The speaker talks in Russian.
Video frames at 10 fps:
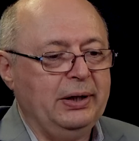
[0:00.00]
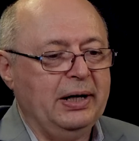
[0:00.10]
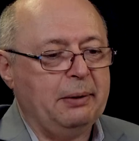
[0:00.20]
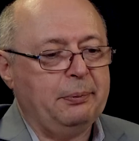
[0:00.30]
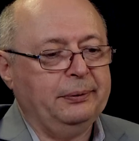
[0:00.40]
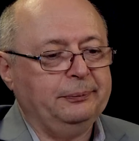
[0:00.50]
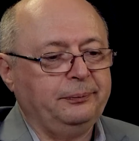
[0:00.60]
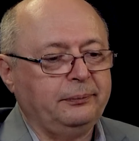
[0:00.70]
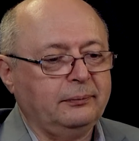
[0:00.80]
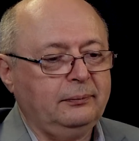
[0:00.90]
ИАП.
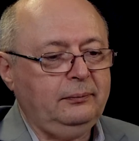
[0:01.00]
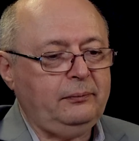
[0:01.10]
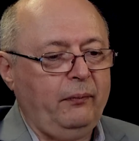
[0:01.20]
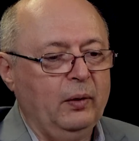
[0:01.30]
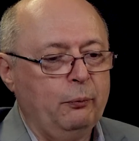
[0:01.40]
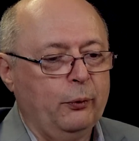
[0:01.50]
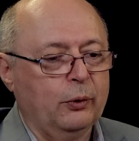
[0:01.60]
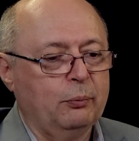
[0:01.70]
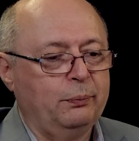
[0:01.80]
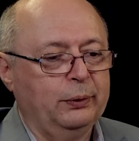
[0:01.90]

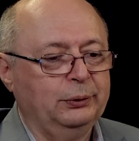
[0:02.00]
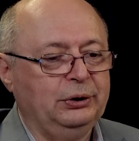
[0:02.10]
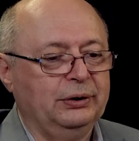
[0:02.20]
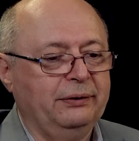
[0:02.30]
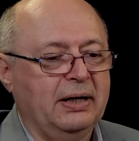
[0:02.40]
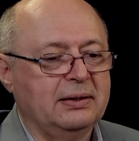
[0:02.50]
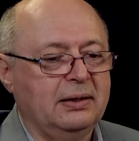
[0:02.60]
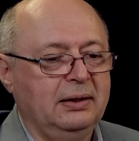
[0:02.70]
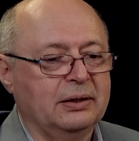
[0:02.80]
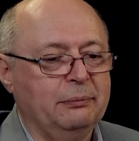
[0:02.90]
Полк получил
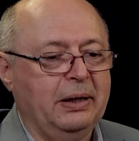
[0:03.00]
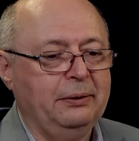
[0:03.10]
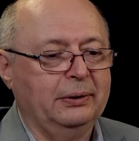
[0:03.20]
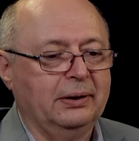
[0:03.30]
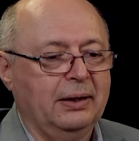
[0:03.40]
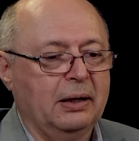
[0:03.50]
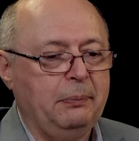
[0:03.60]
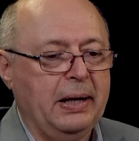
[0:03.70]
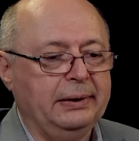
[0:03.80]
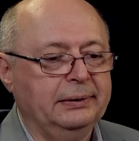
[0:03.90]
23 самолета
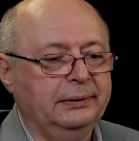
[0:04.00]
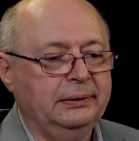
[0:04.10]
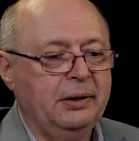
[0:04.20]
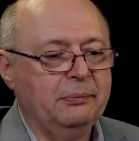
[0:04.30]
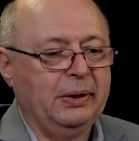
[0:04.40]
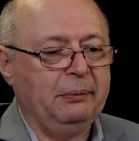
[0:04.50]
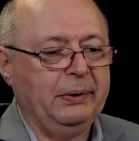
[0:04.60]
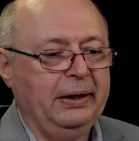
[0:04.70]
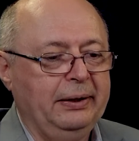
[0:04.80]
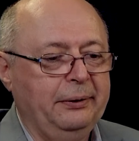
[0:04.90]
Лак-5, при
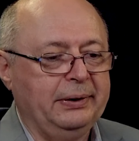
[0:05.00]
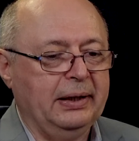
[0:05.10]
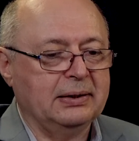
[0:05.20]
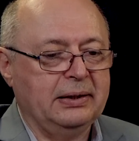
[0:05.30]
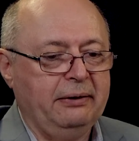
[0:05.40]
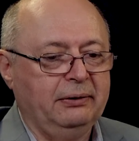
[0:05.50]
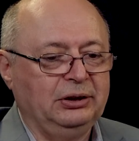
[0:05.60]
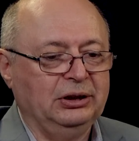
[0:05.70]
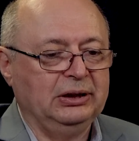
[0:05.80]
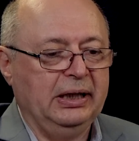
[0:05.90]
перелете оставил
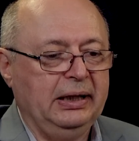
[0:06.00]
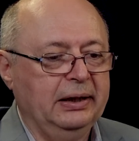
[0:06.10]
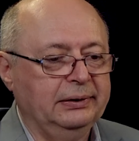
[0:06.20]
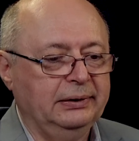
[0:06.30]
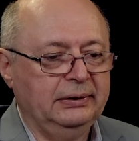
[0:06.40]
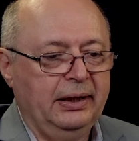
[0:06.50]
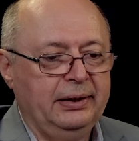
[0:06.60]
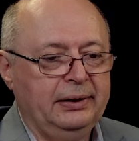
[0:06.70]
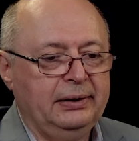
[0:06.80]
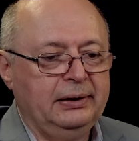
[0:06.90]
4.
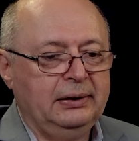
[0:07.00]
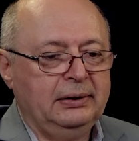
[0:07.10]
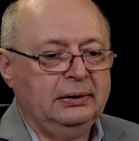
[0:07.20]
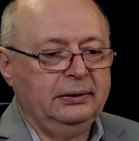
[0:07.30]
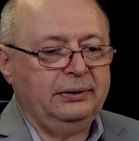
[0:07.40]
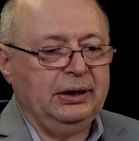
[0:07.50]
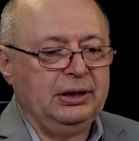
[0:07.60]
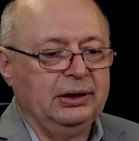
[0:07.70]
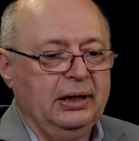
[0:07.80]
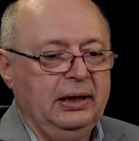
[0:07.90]
Все
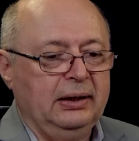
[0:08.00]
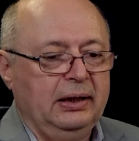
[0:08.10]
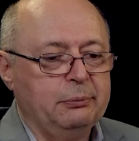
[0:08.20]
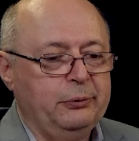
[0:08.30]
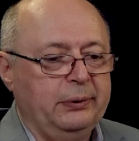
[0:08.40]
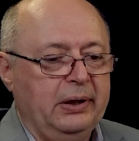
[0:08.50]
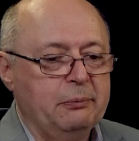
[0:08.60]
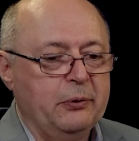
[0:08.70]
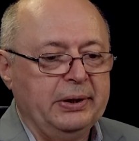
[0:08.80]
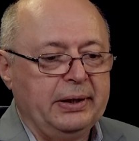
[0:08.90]
4 требуют
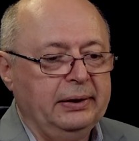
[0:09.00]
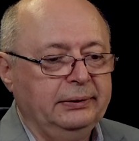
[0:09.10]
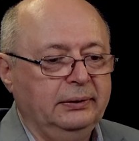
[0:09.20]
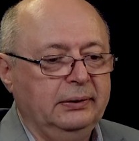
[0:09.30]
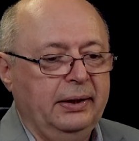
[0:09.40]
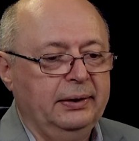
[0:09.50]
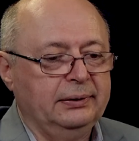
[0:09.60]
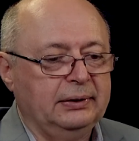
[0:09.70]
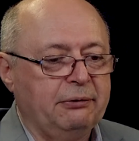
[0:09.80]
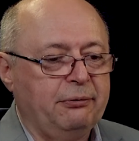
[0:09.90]
ремонта.
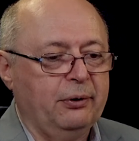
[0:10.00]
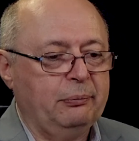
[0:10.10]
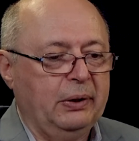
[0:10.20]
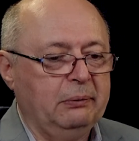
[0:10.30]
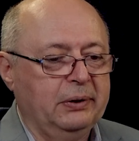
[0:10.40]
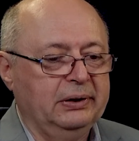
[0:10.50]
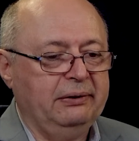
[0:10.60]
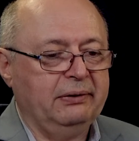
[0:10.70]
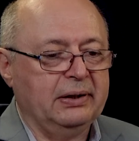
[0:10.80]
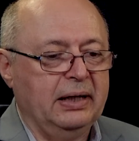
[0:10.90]
На фронт прибыл
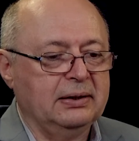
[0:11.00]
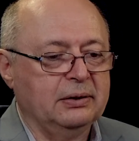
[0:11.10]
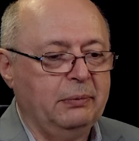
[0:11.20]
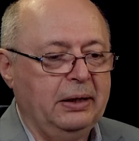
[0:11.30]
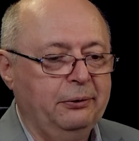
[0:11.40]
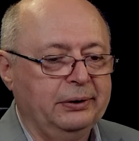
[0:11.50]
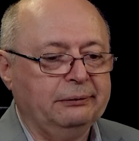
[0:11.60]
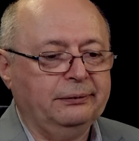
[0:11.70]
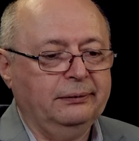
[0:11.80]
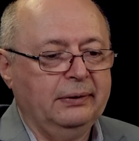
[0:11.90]
19 самолетов.